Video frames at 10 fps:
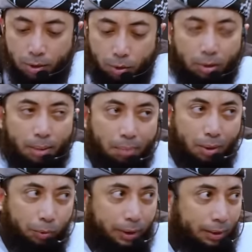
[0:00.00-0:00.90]
Seorang
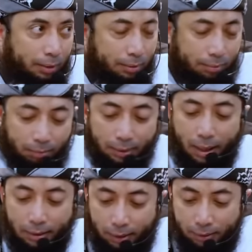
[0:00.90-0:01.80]
Badui
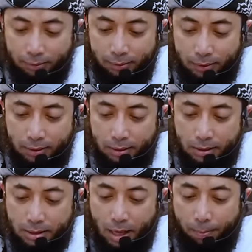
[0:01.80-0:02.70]
berkata,
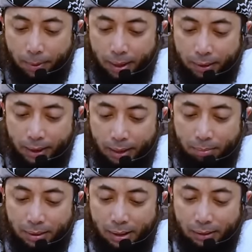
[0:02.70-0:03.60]
"Siapa yang
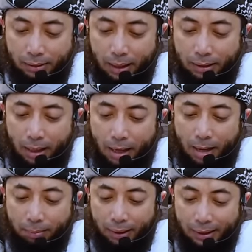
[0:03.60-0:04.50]
ingin menjadi tetangga
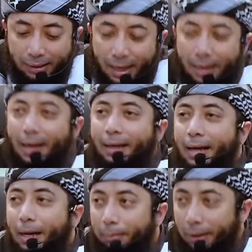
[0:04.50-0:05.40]
kami di tanah
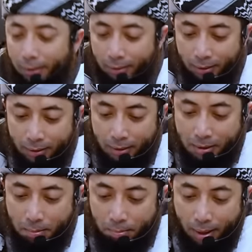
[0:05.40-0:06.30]
kami,
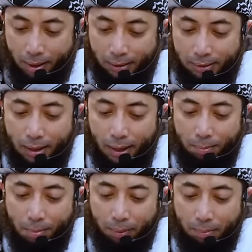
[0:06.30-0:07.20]
maka
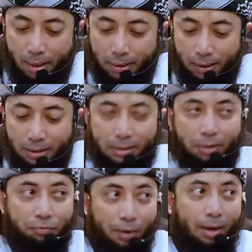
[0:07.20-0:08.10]
hendaklah memperbanyak
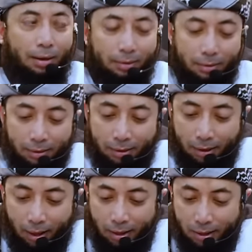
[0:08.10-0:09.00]
istighfar."
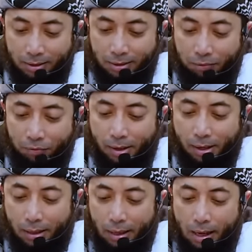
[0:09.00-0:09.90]
Karena
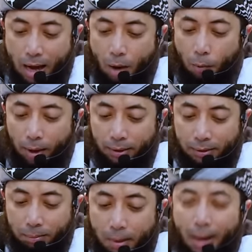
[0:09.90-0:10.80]
istighfar adalah
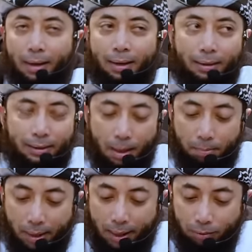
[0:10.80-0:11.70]
awan tebal yang
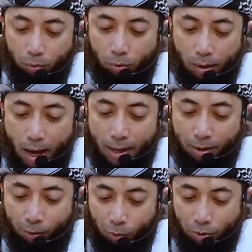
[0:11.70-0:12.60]
mengandung
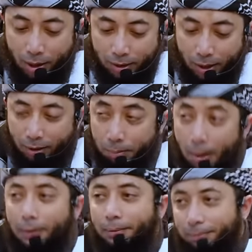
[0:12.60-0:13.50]
air hujan yang
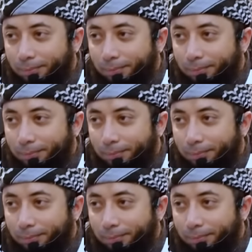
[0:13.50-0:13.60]
lebat.